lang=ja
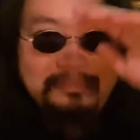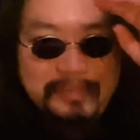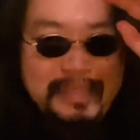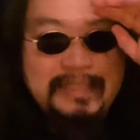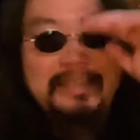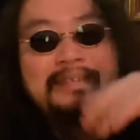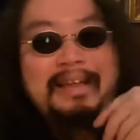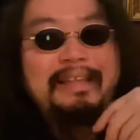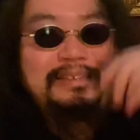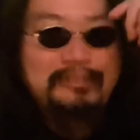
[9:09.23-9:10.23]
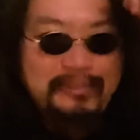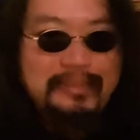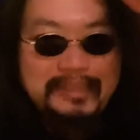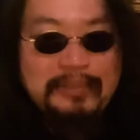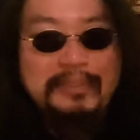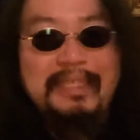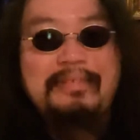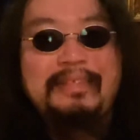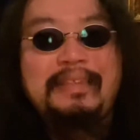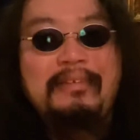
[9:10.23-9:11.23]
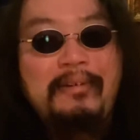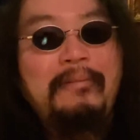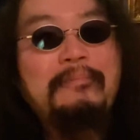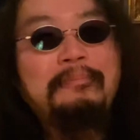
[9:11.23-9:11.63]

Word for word: 私の中ですごい自負してるんですけど、今